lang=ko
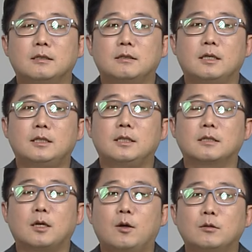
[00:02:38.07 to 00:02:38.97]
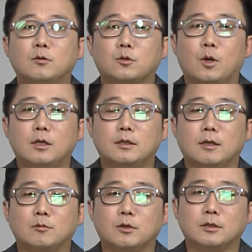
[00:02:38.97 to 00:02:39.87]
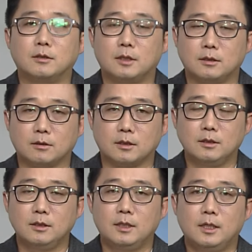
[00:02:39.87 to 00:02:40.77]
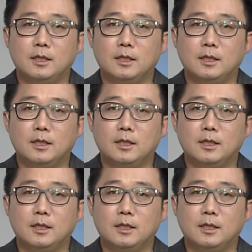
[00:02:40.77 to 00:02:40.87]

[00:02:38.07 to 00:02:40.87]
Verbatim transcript: 그때 시장 상황도 좋았기 때문에 전체적인